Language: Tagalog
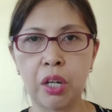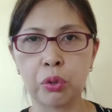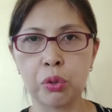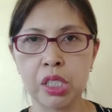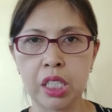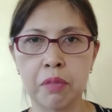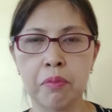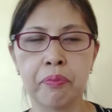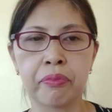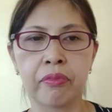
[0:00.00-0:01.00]
how to
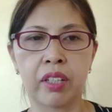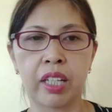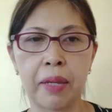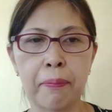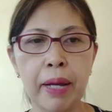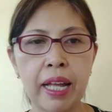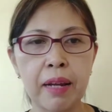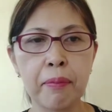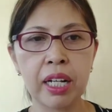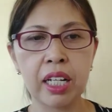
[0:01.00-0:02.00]
save. Okay?
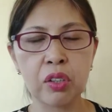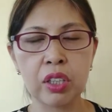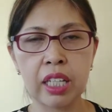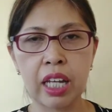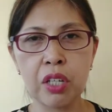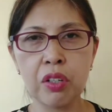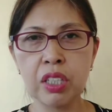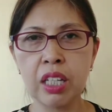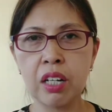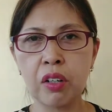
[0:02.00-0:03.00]
Para magkaroon tayo
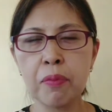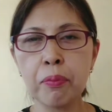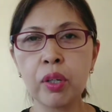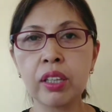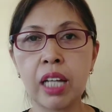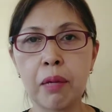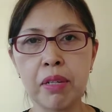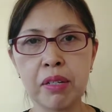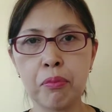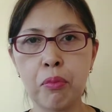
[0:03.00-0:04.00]
ng
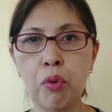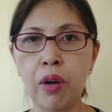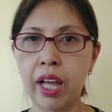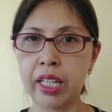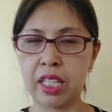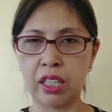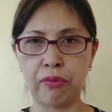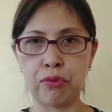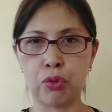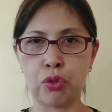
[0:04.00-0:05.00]
komportableng buhay in
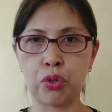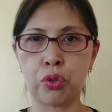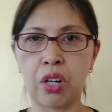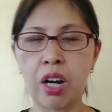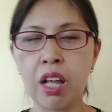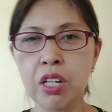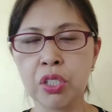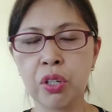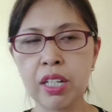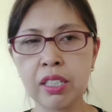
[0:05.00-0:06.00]
the future.
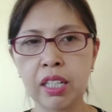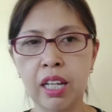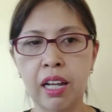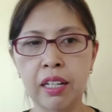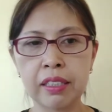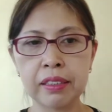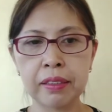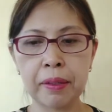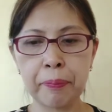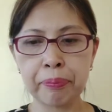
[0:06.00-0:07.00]
So, ang, ang
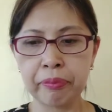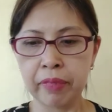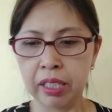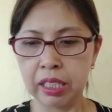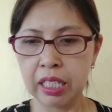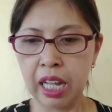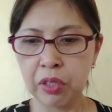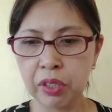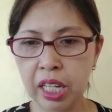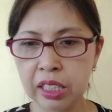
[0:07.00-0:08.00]
um,
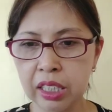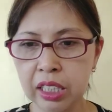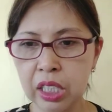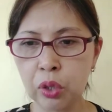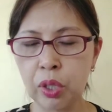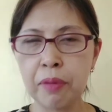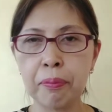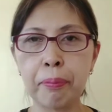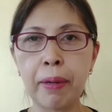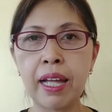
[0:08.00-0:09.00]
inaano natin dito,
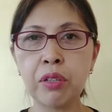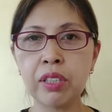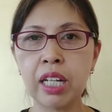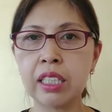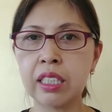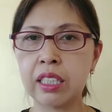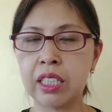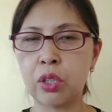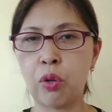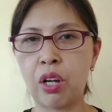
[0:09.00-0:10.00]
ang plano natin
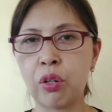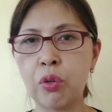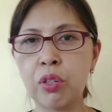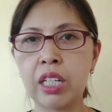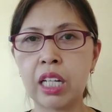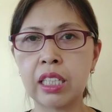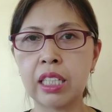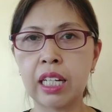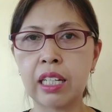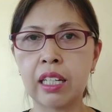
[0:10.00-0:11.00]
dito, ang goal
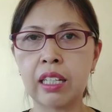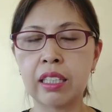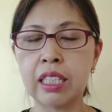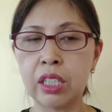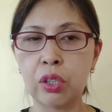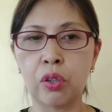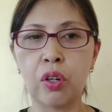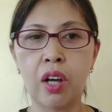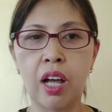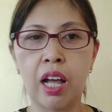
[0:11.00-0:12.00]
natin na dito
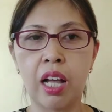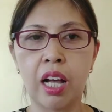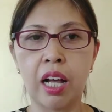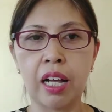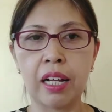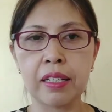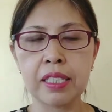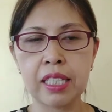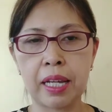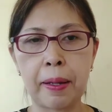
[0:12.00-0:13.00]
uh,
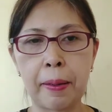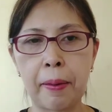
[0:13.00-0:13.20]
sa